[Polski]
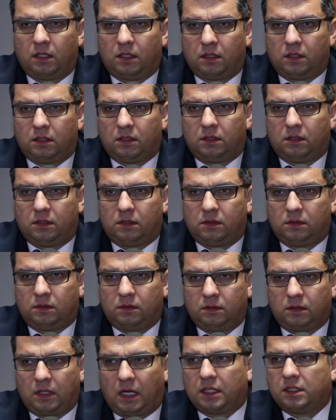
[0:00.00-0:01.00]
Y,
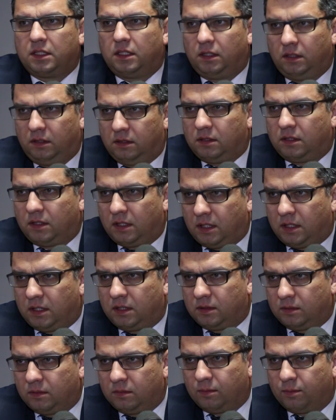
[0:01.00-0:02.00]
a nie
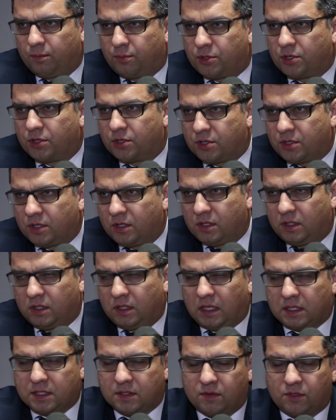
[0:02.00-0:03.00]
inne przyczyny
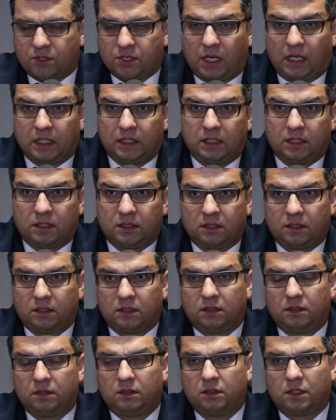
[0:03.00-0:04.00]
nadzwyczajne
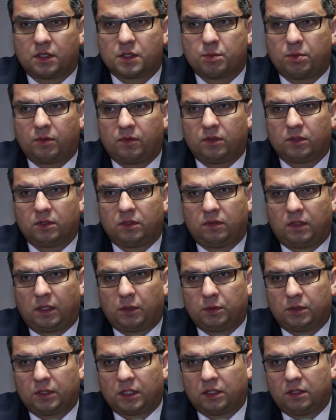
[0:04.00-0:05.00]
nie, nie
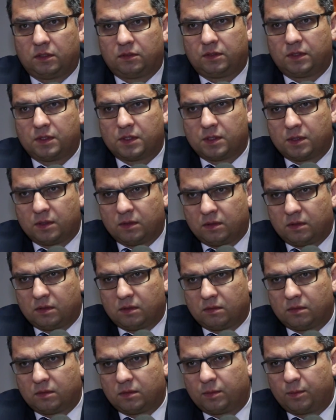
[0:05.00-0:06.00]
spowodowały tego, więc
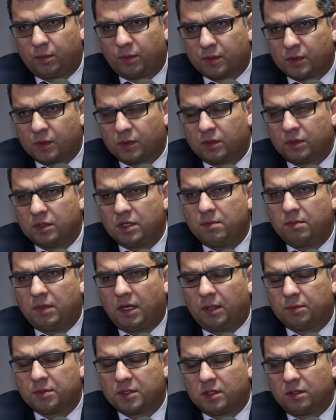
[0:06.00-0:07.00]
no, po prostu to nie ma
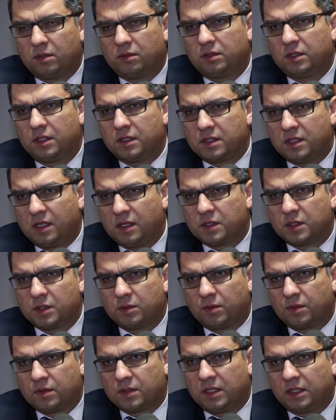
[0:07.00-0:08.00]
absolutnie sensu,
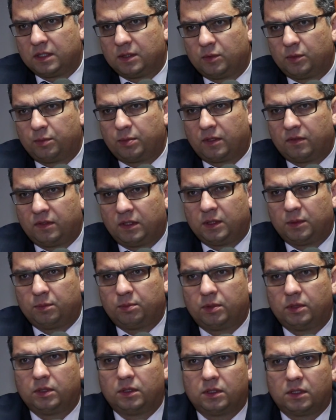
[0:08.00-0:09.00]
moim zdaniem, uprawianie
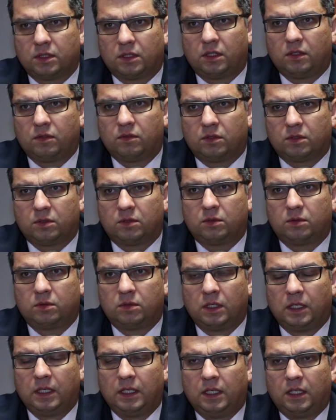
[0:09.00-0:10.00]
polityki wokół
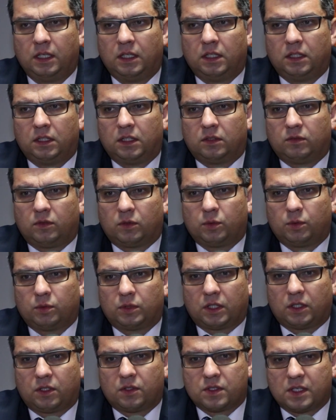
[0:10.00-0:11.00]
wokół
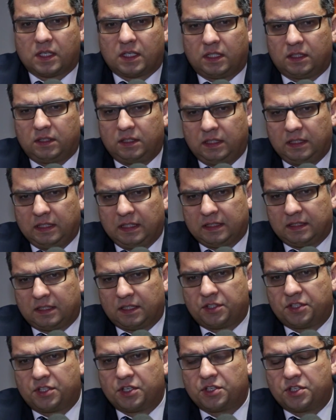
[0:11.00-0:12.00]
tego zagadnienia, tak
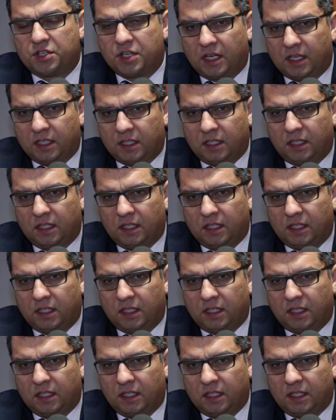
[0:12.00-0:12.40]
Ale się dzieje.